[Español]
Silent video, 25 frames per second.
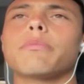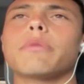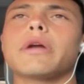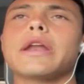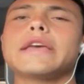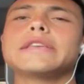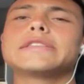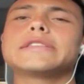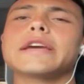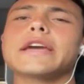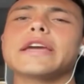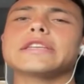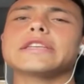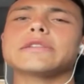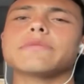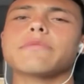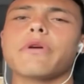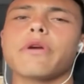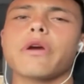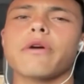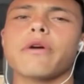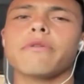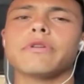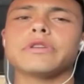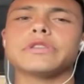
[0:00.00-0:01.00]
Valencia y eso me
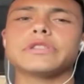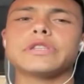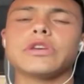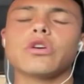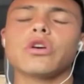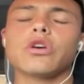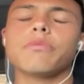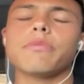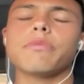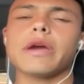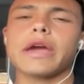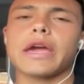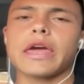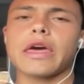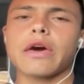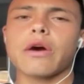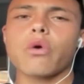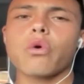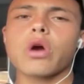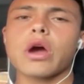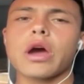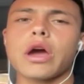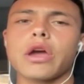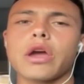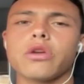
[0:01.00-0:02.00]
había vencido y me quedaba
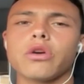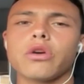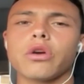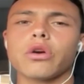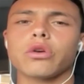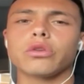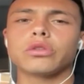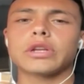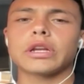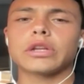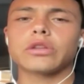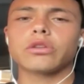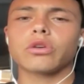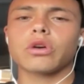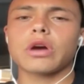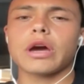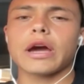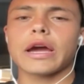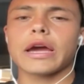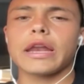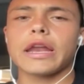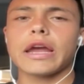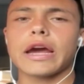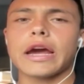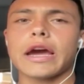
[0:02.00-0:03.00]
un año de contrato
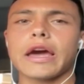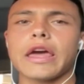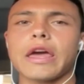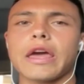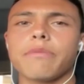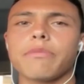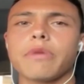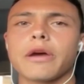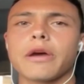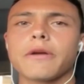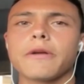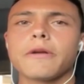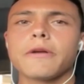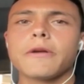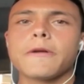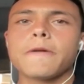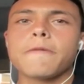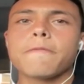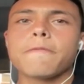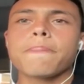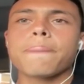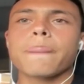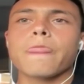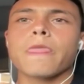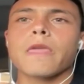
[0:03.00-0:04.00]
acá en la academia.
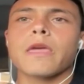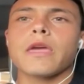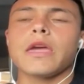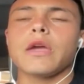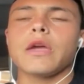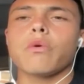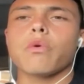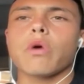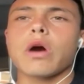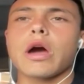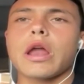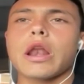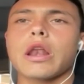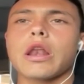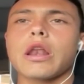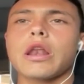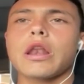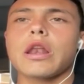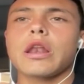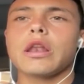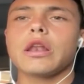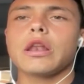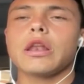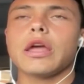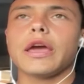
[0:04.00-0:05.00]

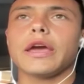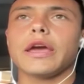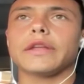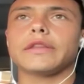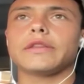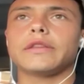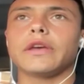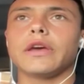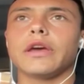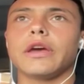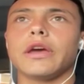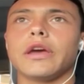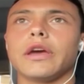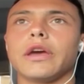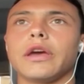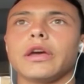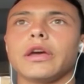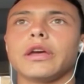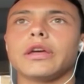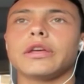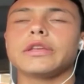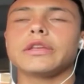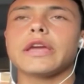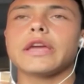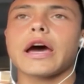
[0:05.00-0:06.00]
Igual
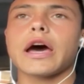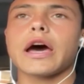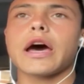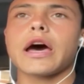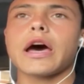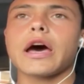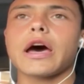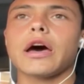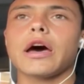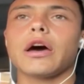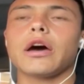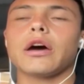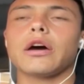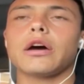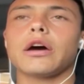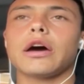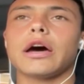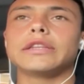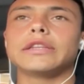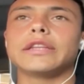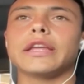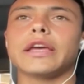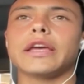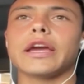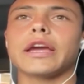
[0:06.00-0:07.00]
este, ya
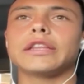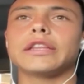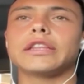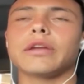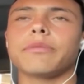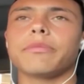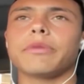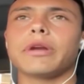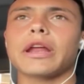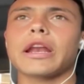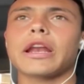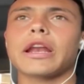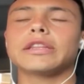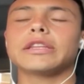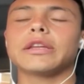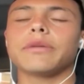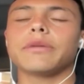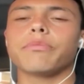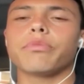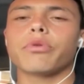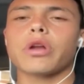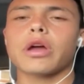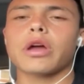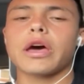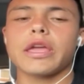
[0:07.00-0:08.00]
antes de que terminara la
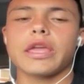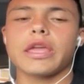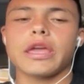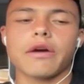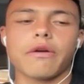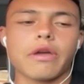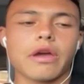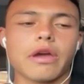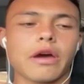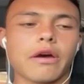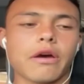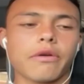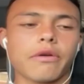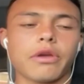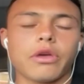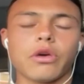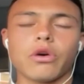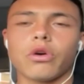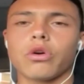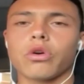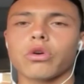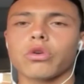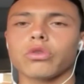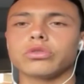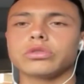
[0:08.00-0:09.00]
temporada ya había
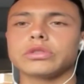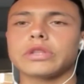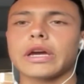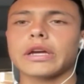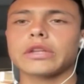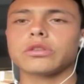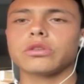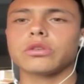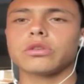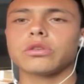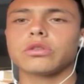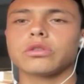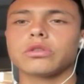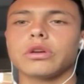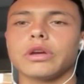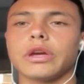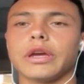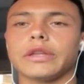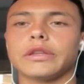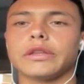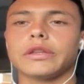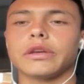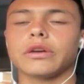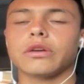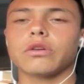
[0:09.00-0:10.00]
habido contacto
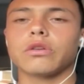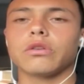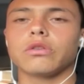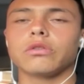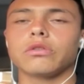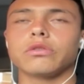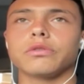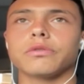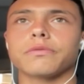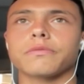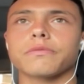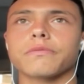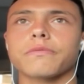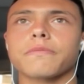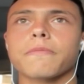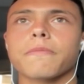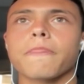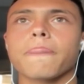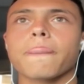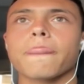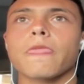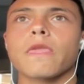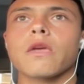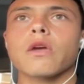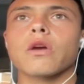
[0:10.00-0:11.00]
este, con,
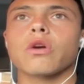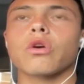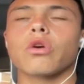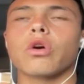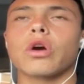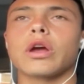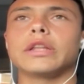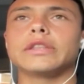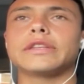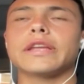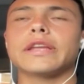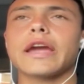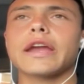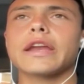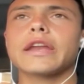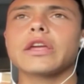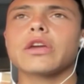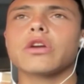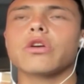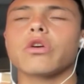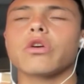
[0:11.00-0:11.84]
con el técnico.